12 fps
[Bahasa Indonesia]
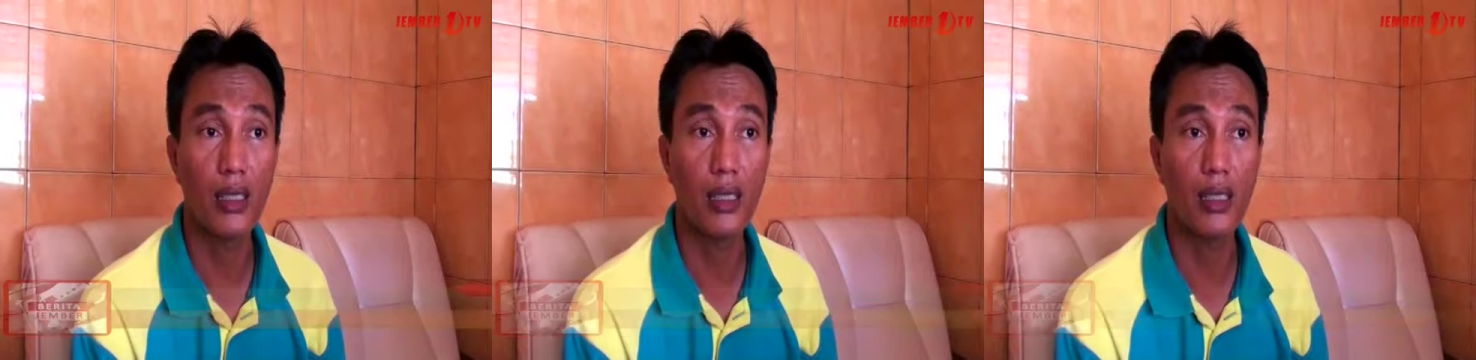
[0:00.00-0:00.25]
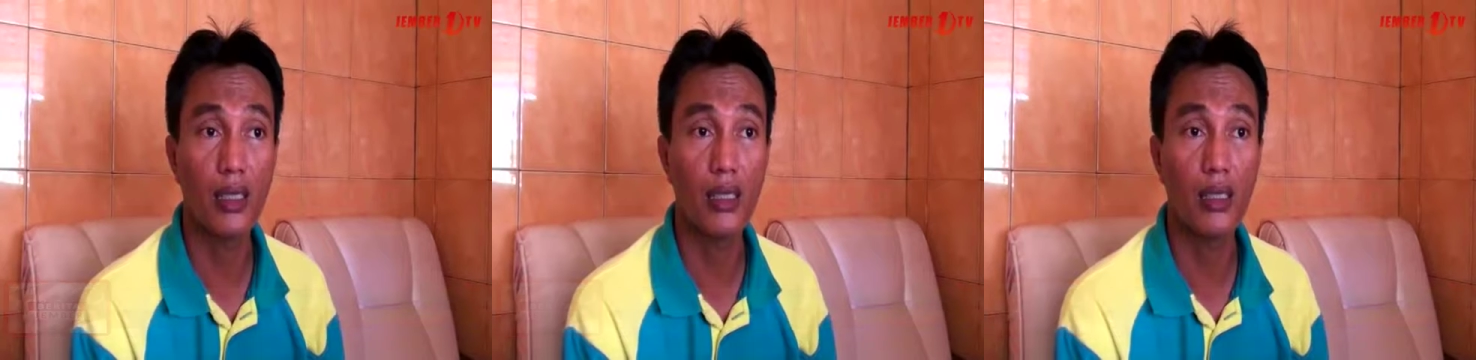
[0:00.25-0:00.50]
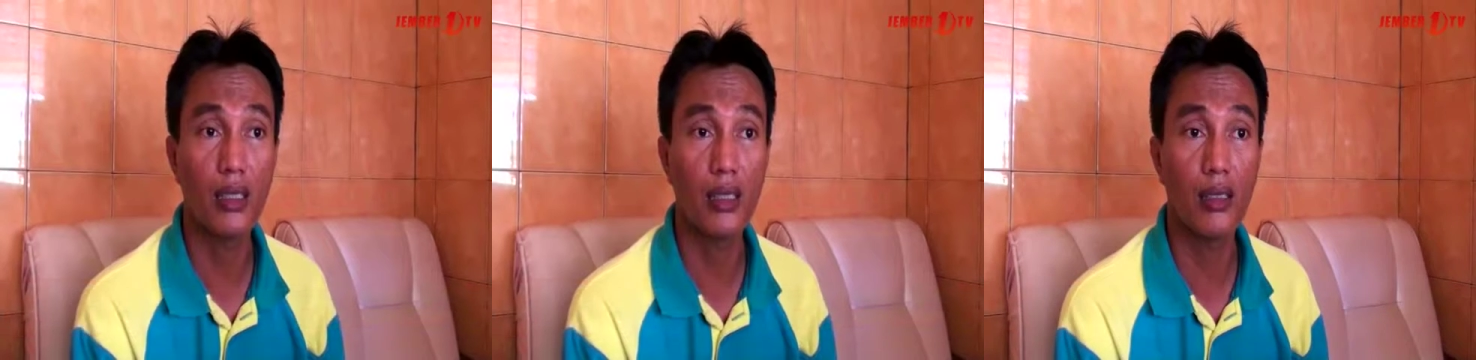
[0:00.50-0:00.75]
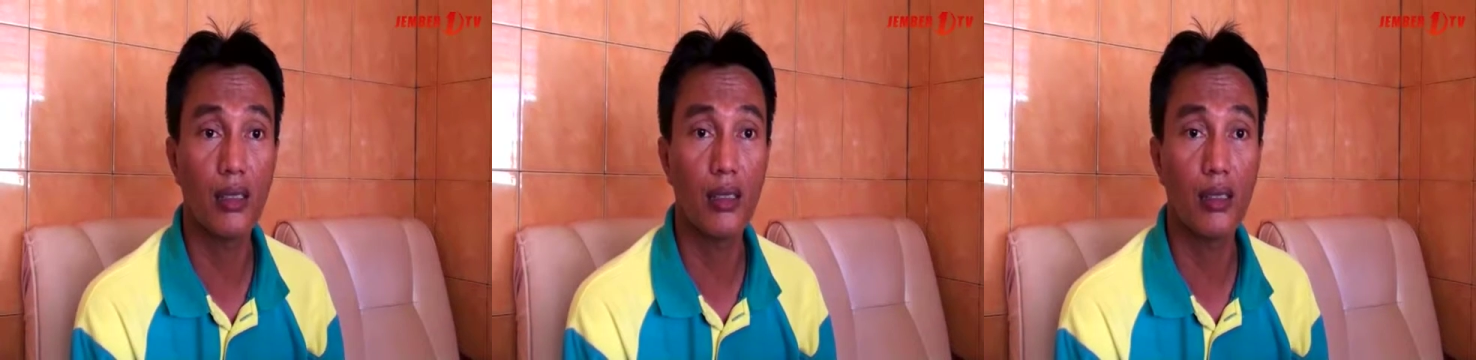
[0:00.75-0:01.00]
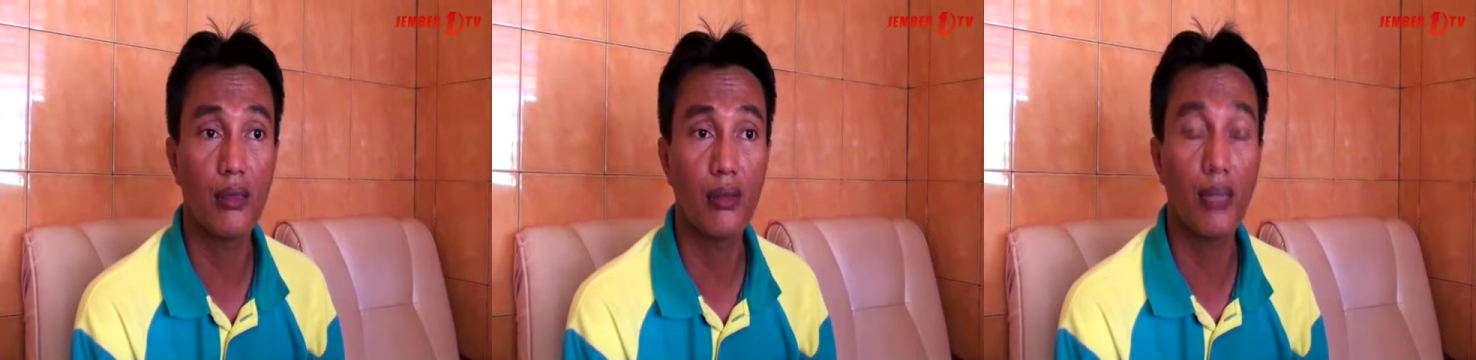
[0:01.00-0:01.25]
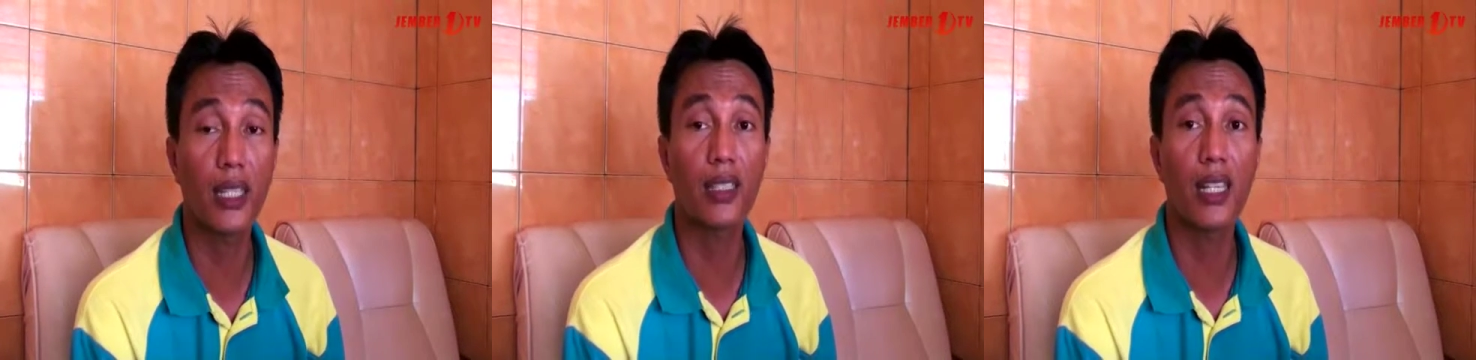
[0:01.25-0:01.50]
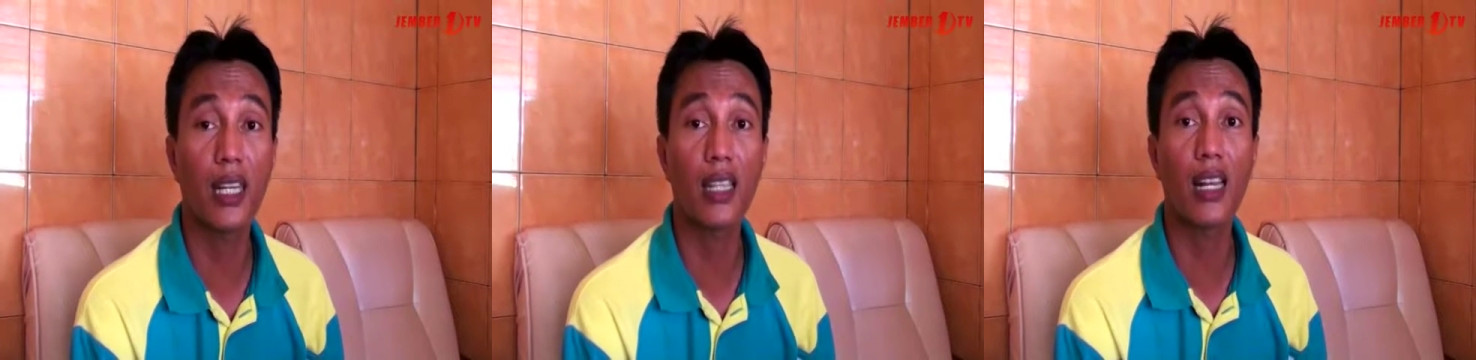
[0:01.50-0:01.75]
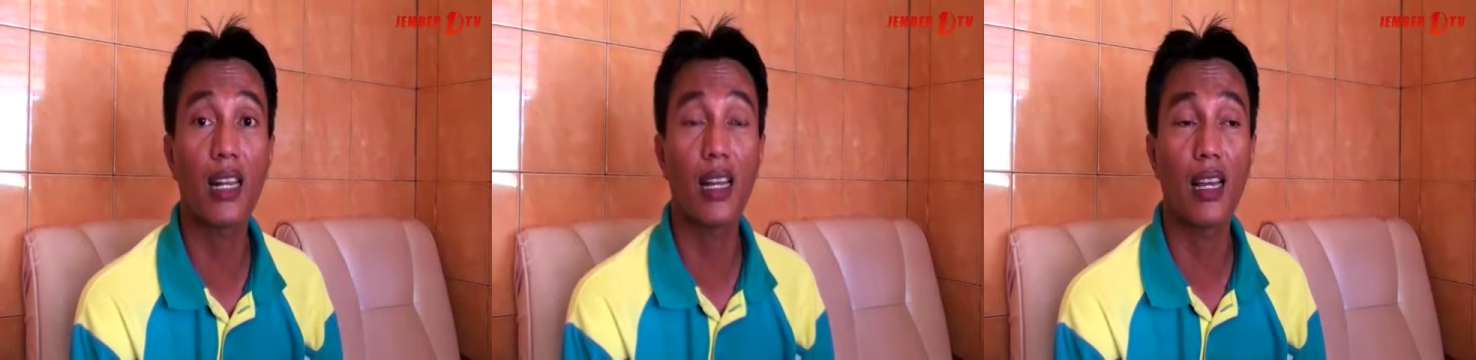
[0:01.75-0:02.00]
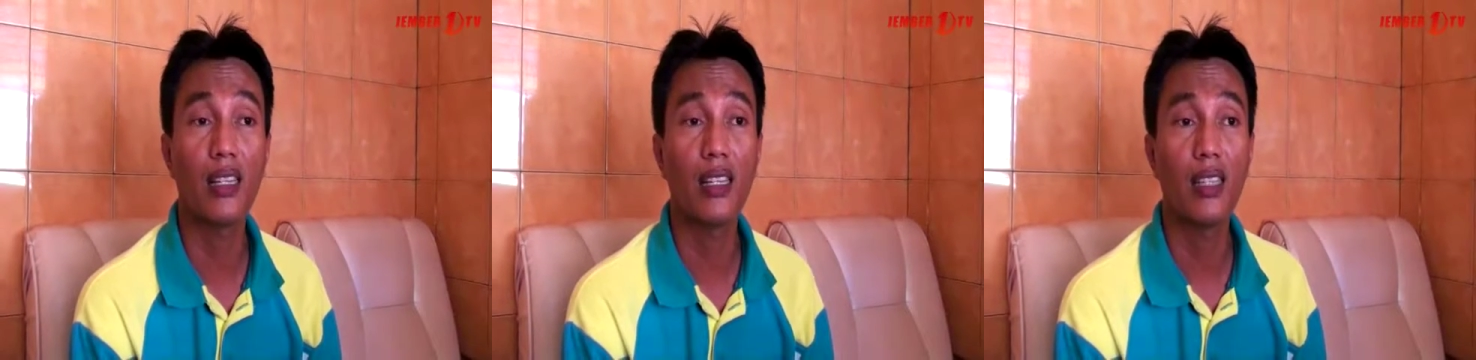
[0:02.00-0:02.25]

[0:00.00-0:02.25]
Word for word: eh, flek datar ya.